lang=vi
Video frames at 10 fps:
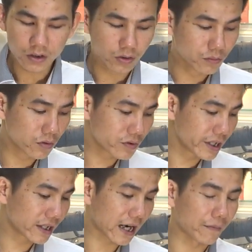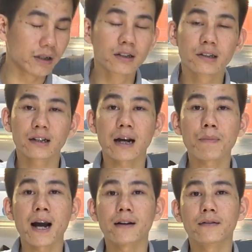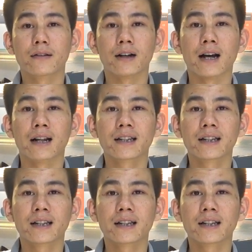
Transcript: Tùng cũng xin cảm ơn các bạn là